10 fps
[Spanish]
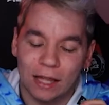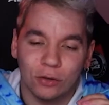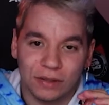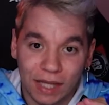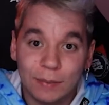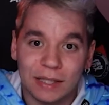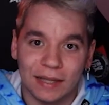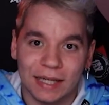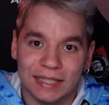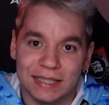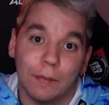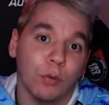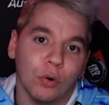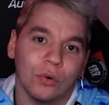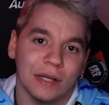tortilla de patata que está
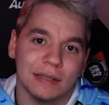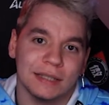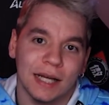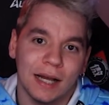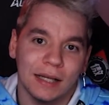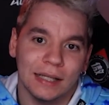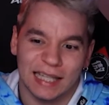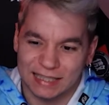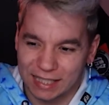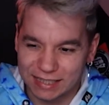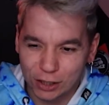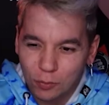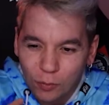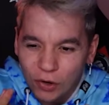poco hecha que está así como